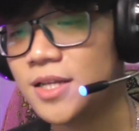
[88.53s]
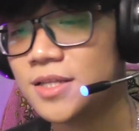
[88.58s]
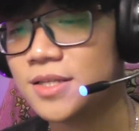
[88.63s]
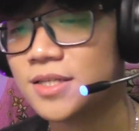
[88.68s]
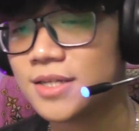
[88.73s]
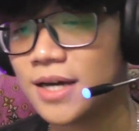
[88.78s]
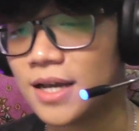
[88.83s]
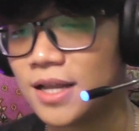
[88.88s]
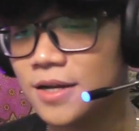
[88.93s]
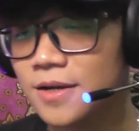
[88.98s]

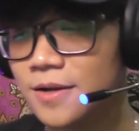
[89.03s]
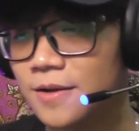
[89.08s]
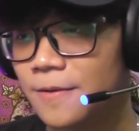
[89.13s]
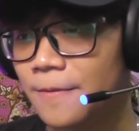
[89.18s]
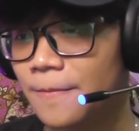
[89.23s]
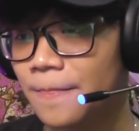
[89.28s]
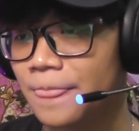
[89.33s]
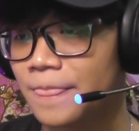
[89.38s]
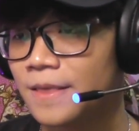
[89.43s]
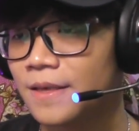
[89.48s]
teliti sekarang
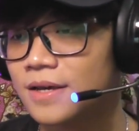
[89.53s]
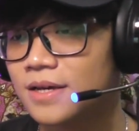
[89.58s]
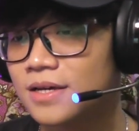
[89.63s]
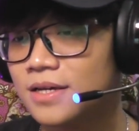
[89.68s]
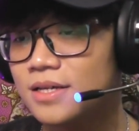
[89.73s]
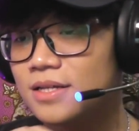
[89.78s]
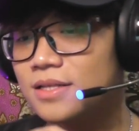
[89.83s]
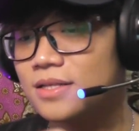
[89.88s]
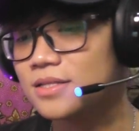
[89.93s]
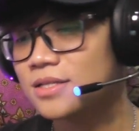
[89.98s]

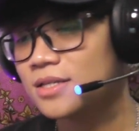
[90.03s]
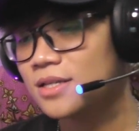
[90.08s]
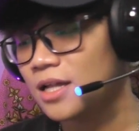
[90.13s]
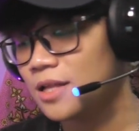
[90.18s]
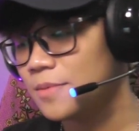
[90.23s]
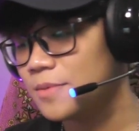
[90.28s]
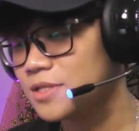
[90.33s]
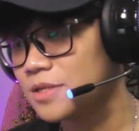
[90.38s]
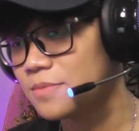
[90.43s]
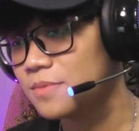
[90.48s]
di sini
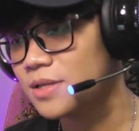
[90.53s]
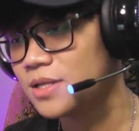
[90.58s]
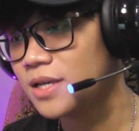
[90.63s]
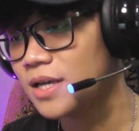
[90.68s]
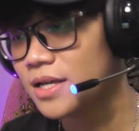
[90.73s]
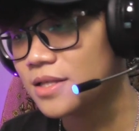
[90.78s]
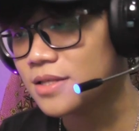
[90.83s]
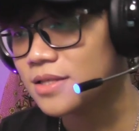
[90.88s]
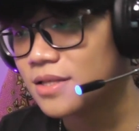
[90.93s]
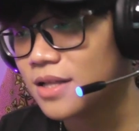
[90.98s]
kalian bisa
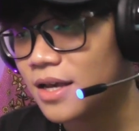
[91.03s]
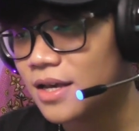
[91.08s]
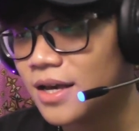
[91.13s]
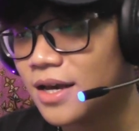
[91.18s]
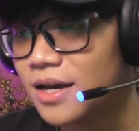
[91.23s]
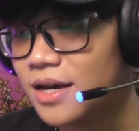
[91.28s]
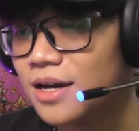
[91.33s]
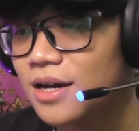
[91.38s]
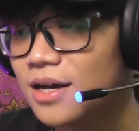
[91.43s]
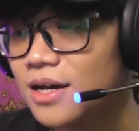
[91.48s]
melihat
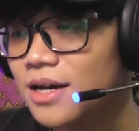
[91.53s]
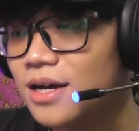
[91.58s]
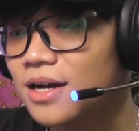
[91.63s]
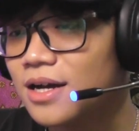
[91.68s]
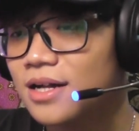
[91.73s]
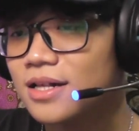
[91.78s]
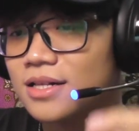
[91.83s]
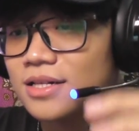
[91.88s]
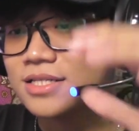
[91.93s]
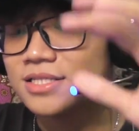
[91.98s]
kayak
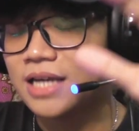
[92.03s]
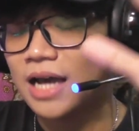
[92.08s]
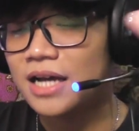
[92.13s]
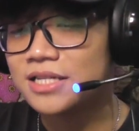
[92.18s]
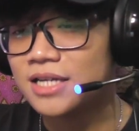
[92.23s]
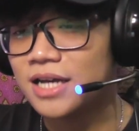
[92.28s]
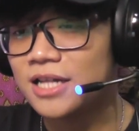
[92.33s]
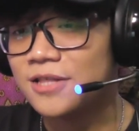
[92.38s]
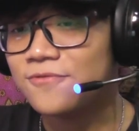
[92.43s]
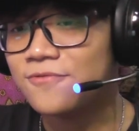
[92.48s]

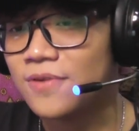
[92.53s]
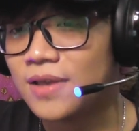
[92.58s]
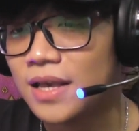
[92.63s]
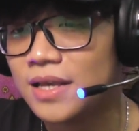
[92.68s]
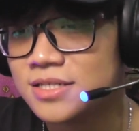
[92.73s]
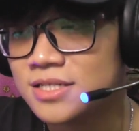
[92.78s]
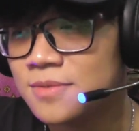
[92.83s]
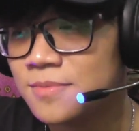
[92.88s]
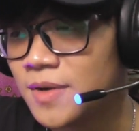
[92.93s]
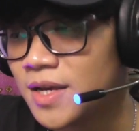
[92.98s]
sangat-sangat
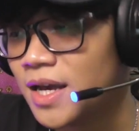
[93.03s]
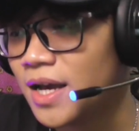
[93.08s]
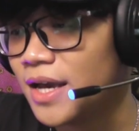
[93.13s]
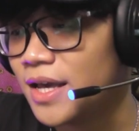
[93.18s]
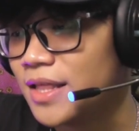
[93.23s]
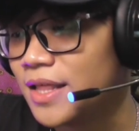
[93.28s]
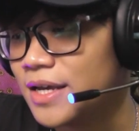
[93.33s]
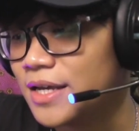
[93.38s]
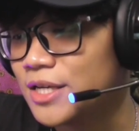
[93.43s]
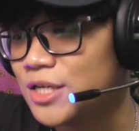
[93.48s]
fresh ini mereka
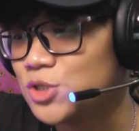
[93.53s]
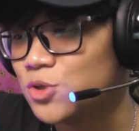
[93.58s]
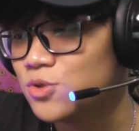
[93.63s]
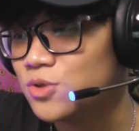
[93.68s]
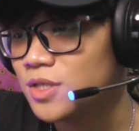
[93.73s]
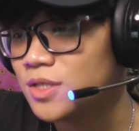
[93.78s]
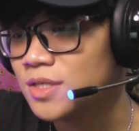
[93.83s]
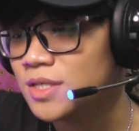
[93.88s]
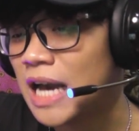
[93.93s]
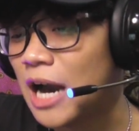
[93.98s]
kayak lagi
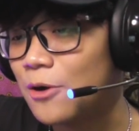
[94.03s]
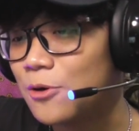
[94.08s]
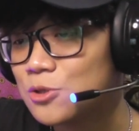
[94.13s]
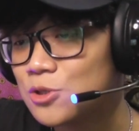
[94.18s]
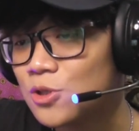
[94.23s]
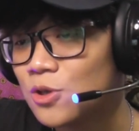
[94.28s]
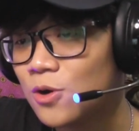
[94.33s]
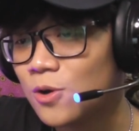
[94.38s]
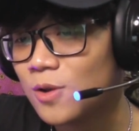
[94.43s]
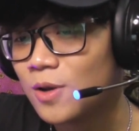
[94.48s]
syuting
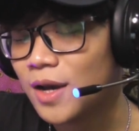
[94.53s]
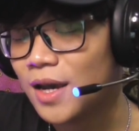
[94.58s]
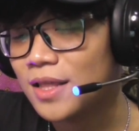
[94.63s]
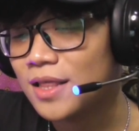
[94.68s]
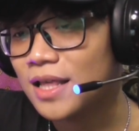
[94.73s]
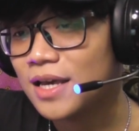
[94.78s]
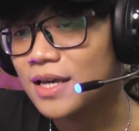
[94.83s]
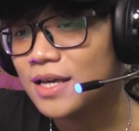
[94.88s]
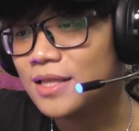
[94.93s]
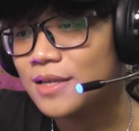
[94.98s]
outdoor
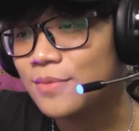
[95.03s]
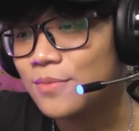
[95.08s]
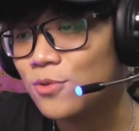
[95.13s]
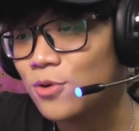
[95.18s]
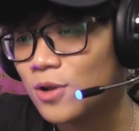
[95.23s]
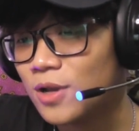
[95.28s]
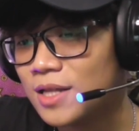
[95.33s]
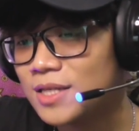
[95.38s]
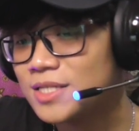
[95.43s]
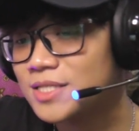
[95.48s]
kayak lagi
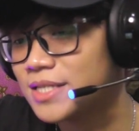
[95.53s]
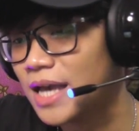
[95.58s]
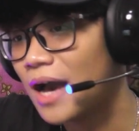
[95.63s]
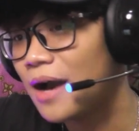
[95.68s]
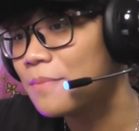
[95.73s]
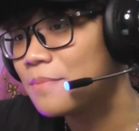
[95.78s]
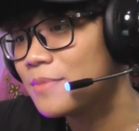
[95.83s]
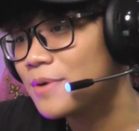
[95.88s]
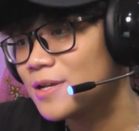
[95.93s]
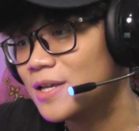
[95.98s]
liburan
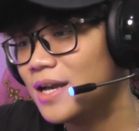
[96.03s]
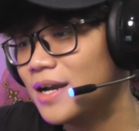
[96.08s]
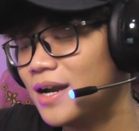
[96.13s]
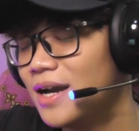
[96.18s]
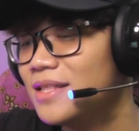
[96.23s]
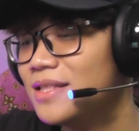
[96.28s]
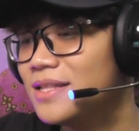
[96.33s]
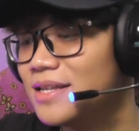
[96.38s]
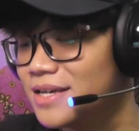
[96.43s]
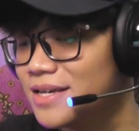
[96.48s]
summer ya
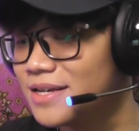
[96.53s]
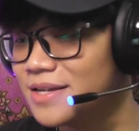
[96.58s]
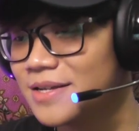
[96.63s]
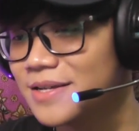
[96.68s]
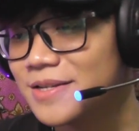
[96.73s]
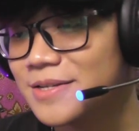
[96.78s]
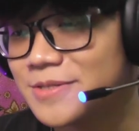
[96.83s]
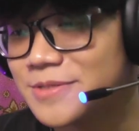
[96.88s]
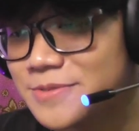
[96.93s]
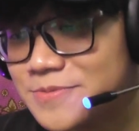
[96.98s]
kan
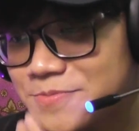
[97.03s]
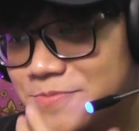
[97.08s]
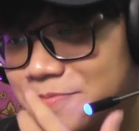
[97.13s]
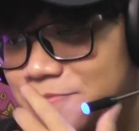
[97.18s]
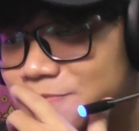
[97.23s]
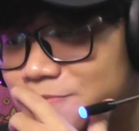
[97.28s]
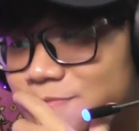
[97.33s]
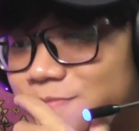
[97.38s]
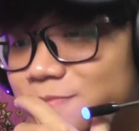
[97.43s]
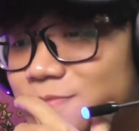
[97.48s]

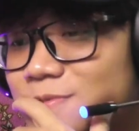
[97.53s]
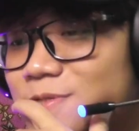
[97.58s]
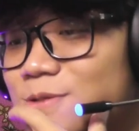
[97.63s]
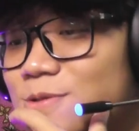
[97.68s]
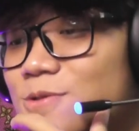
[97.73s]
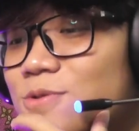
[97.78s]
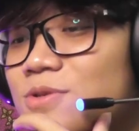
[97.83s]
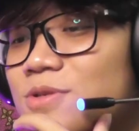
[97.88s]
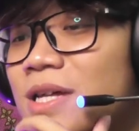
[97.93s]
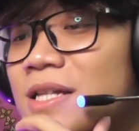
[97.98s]

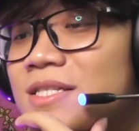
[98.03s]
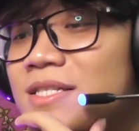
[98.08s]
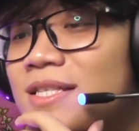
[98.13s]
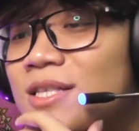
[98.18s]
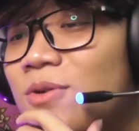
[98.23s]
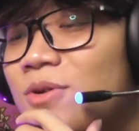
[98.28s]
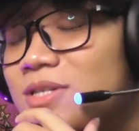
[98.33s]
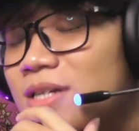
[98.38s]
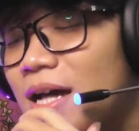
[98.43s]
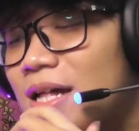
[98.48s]
tuh dan di
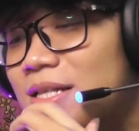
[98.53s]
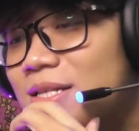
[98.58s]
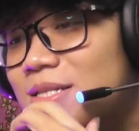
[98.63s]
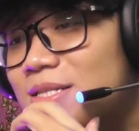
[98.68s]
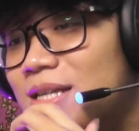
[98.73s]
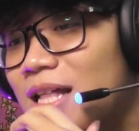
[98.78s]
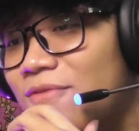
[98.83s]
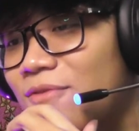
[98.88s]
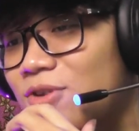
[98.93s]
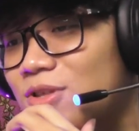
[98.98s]
sini gue sangat
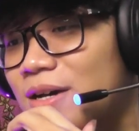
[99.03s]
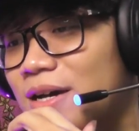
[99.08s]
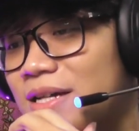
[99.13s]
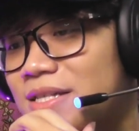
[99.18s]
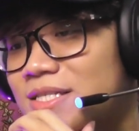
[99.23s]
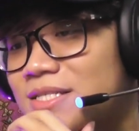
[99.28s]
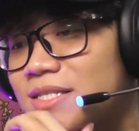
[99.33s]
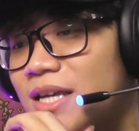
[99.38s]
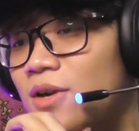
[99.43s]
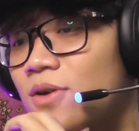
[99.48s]
salvo
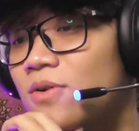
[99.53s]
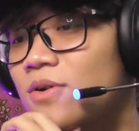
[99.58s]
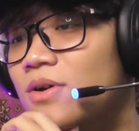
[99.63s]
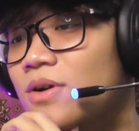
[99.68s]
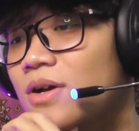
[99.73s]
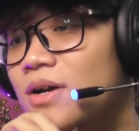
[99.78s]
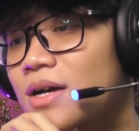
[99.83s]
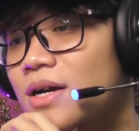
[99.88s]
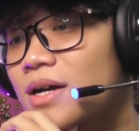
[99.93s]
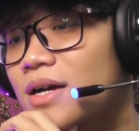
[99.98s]
dengan si Chaeyoung
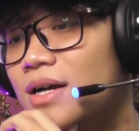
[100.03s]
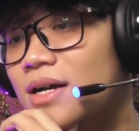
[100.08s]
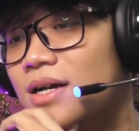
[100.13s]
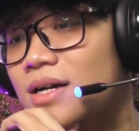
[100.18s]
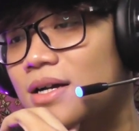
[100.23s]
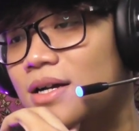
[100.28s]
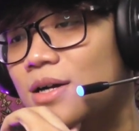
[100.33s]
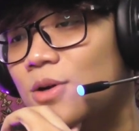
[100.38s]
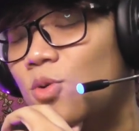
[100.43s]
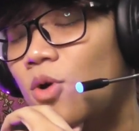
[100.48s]

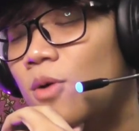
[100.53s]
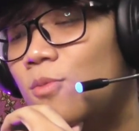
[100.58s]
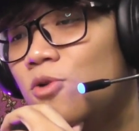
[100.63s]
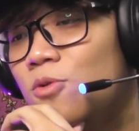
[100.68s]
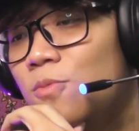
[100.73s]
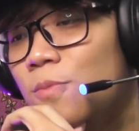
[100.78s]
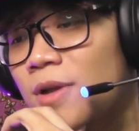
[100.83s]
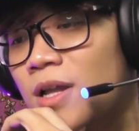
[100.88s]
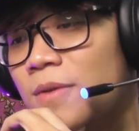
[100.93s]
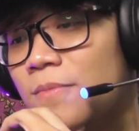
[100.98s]
gue
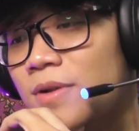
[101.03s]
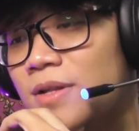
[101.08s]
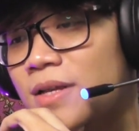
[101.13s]
belum pernah